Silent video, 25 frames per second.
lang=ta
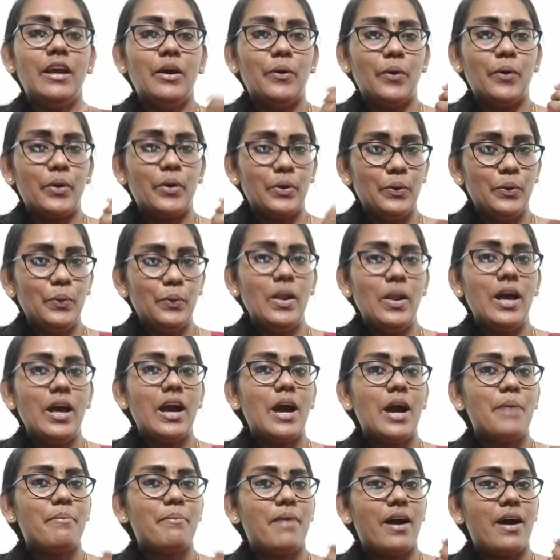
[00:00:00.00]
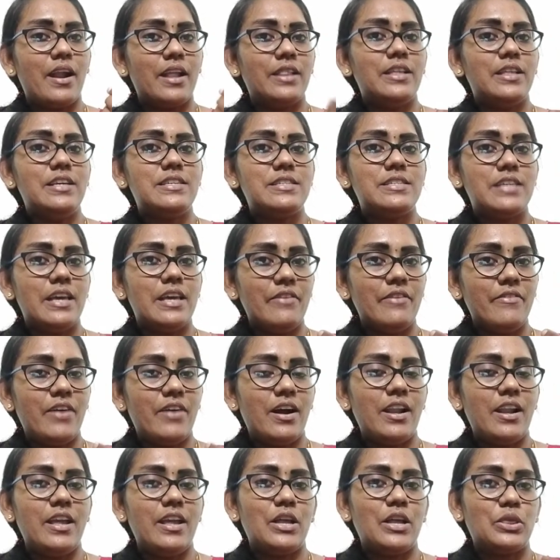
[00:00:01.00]
ஒரு நூலகமானது
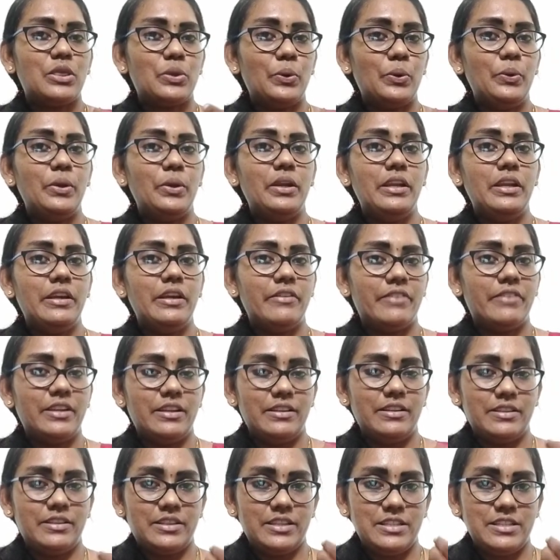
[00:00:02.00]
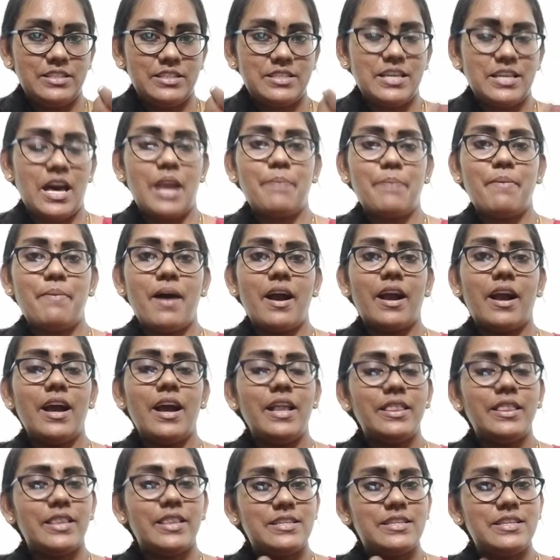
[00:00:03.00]
சேவாலயா தொண்டு நிறுவனத்தின் சார்பாக
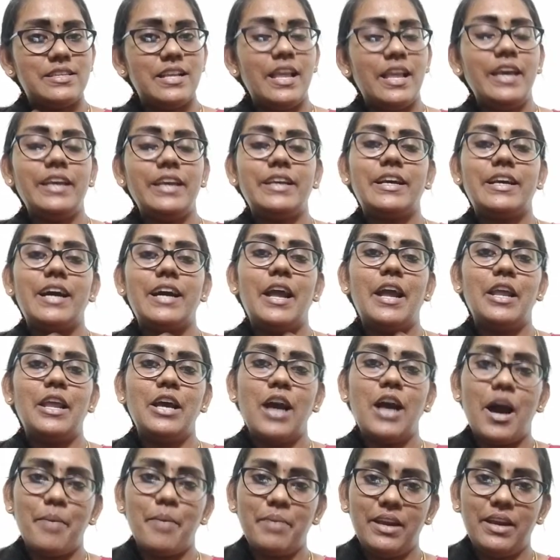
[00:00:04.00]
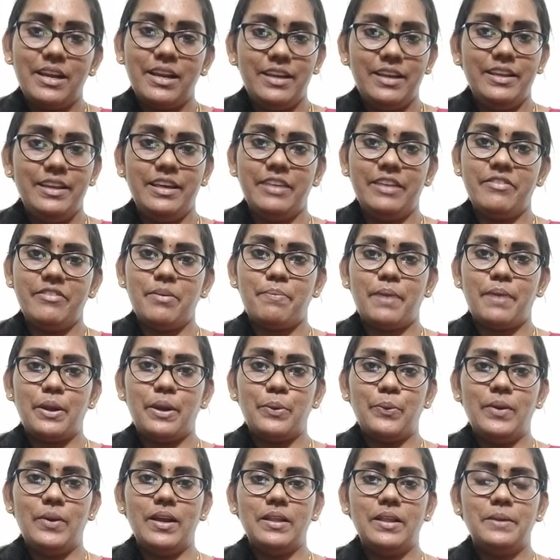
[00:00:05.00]
அந்த சிலைக்கு அருகாமையிலே நிறுவப்பட
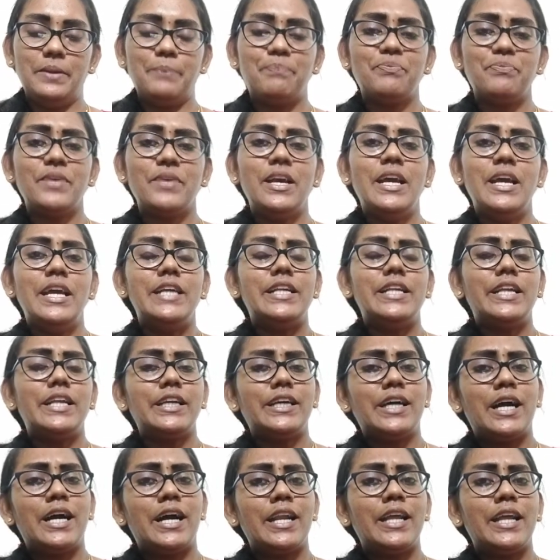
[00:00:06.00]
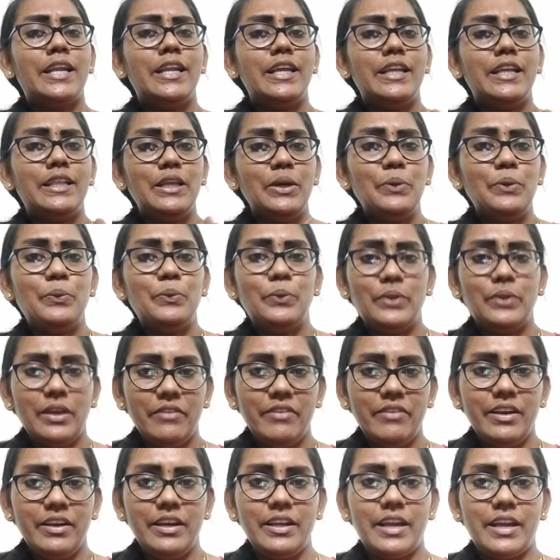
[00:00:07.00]
உள்ளது இதற்கான நிதி
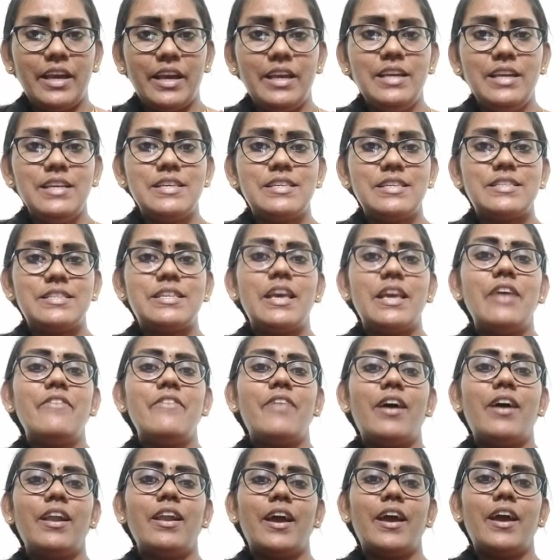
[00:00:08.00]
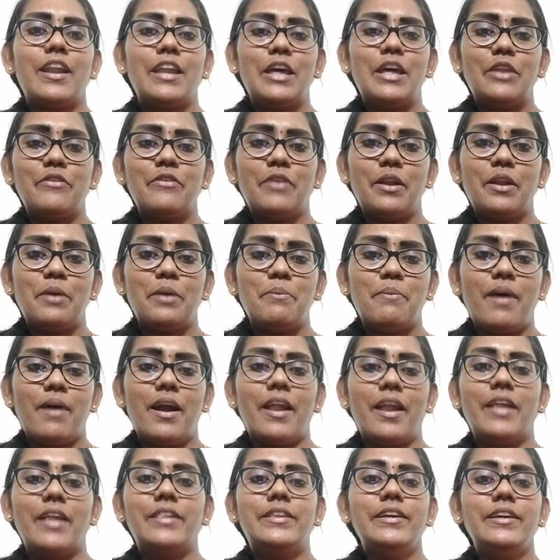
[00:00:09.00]
உதவியினை சேவாலயா
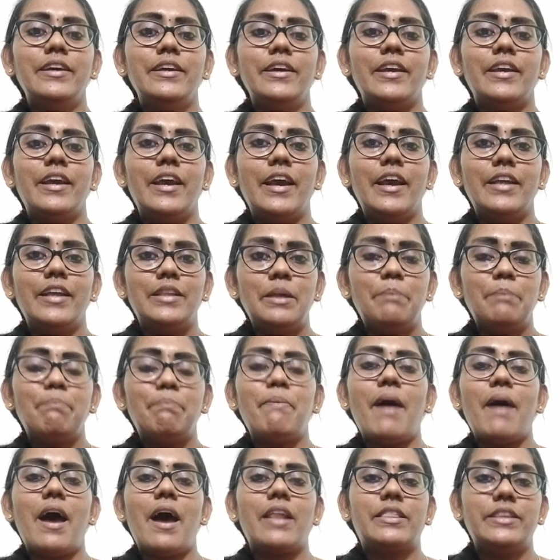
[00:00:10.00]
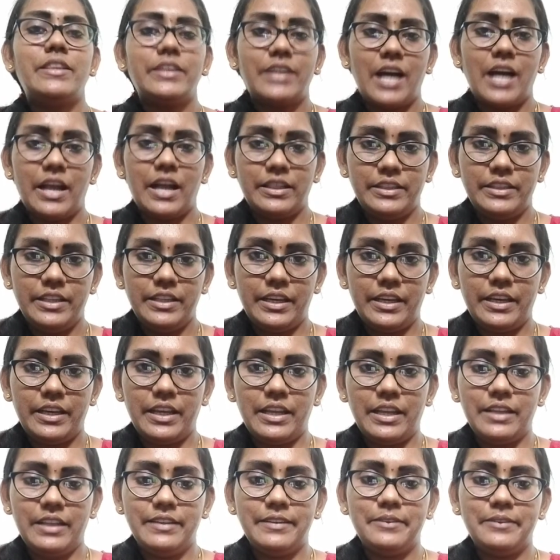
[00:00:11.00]
நிறுவனமானது எதிர்பார்த்து
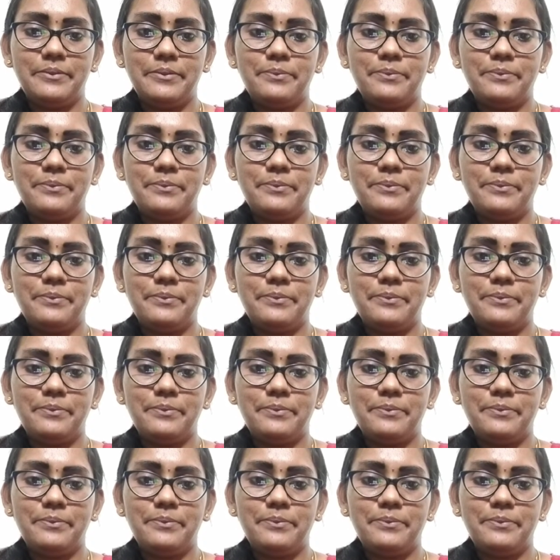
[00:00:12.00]
காத்திருக்கிறது